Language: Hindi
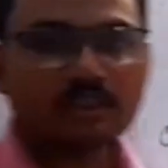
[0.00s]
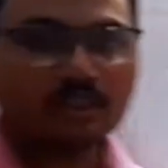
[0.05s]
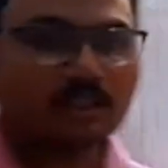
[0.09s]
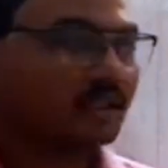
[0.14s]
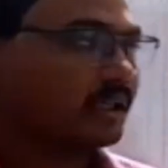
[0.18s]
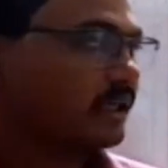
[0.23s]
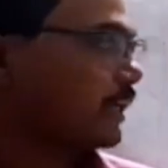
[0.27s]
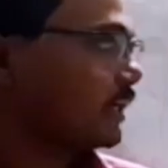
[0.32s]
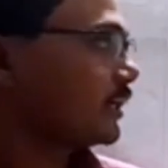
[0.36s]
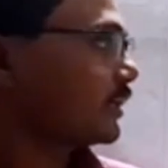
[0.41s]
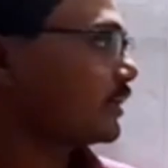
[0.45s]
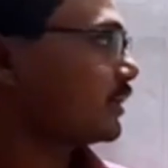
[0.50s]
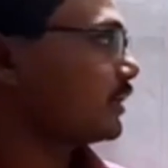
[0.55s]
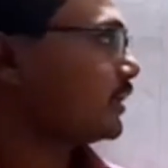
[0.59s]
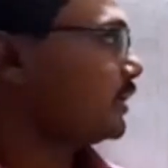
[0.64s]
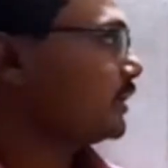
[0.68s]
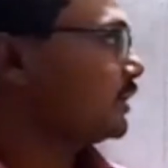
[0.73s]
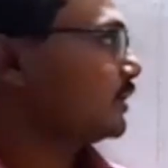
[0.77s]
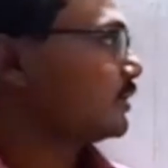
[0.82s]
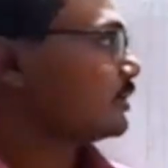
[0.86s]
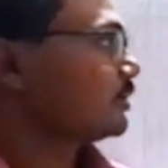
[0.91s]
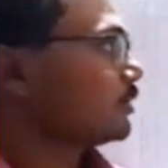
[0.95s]
ये तीन कारण
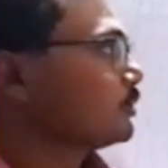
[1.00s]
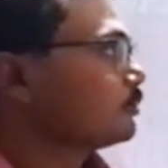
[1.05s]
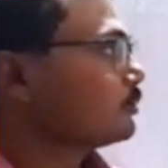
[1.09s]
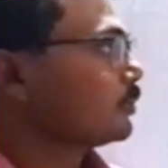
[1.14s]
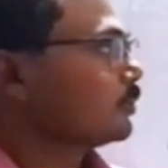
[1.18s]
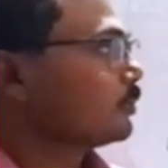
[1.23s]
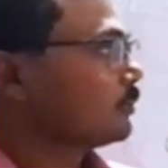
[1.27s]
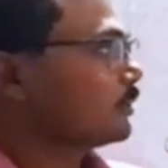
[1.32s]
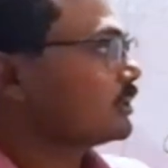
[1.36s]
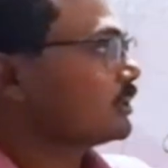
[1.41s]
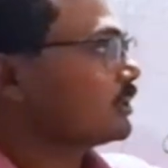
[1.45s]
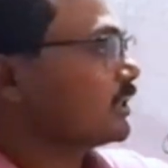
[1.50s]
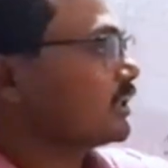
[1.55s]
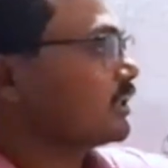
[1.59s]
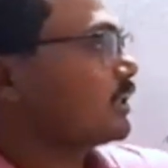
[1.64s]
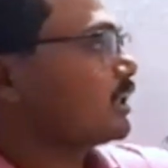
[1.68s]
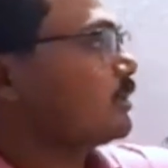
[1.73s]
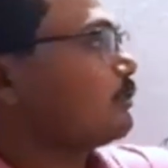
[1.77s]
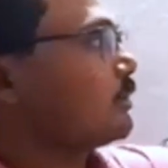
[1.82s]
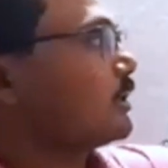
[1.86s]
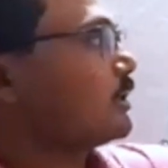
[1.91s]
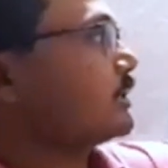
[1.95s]
हैं भूमध्य
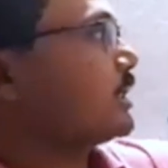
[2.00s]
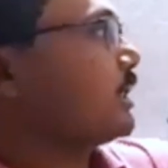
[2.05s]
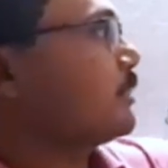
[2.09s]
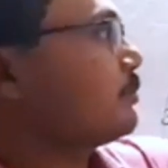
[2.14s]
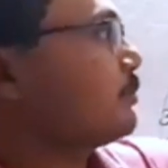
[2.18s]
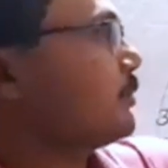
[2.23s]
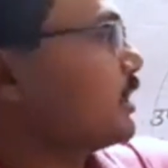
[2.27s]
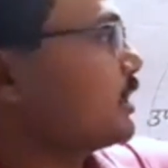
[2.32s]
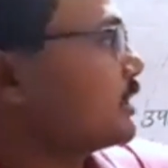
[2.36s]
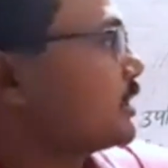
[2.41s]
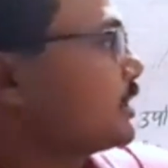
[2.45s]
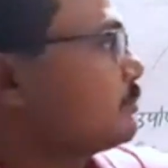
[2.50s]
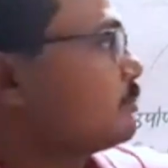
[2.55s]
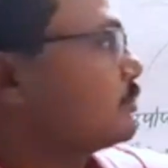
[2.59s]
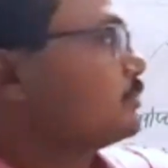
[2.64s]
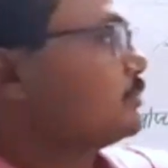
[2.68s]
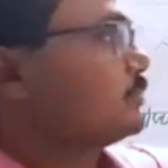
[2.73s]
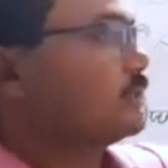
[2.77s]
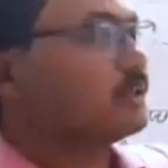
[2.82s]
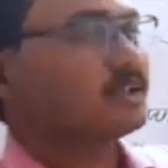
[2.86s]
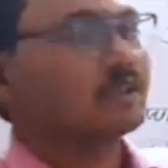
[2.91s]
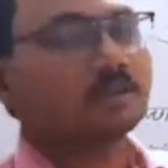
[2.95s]
रेखा पर तापमान
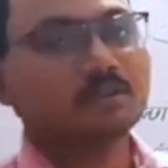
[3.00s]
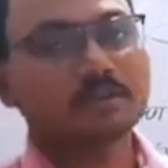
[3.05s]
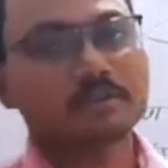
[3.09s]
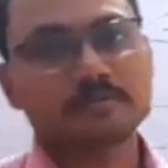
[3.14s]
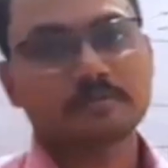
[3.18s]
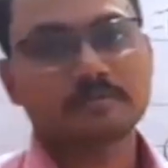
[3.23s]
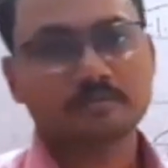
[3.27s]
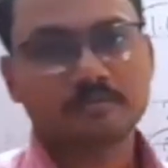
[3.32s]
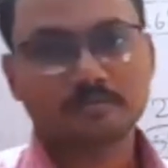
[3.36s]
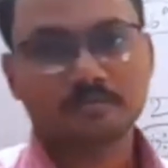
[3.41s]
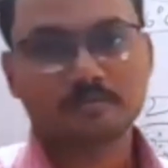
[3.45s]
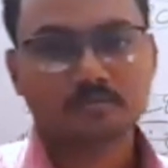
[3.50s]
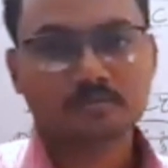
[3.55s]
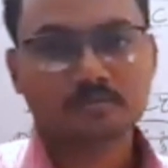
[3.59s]
कम होने के